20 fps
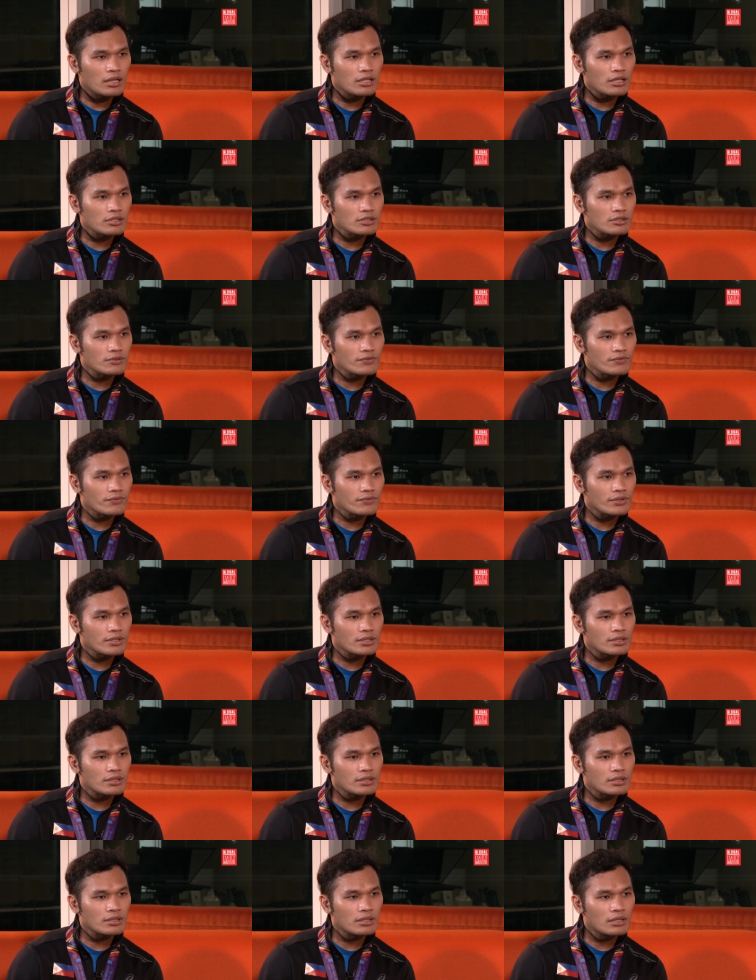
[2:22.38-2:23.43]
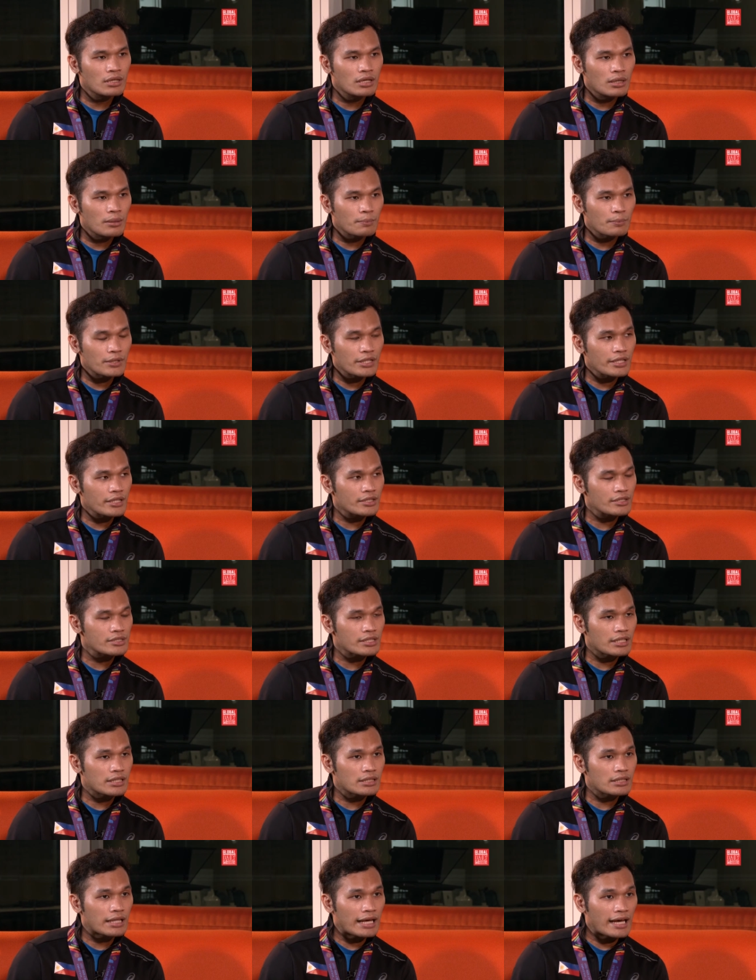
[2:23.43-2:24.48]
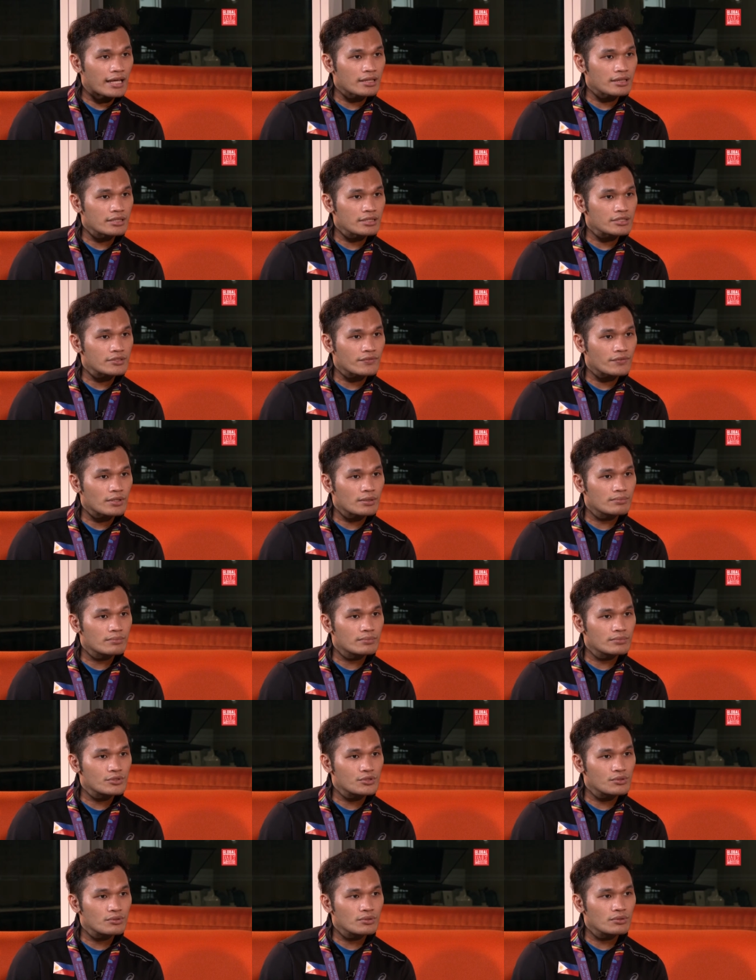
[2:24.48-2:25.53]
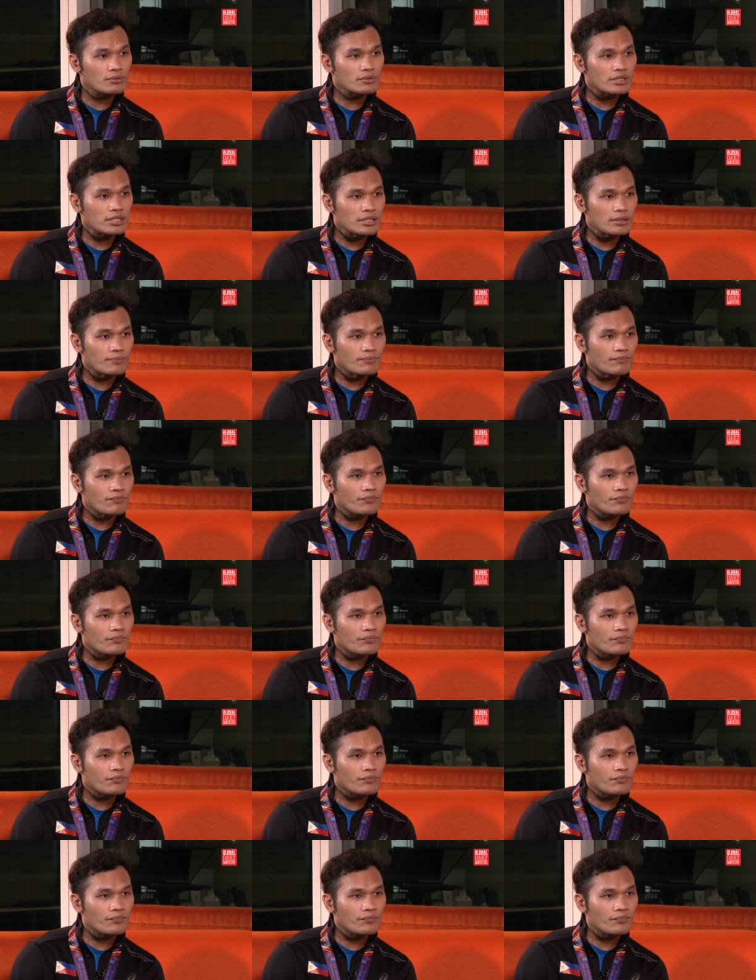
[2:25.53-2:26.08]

a lot of the players and athletes from judo team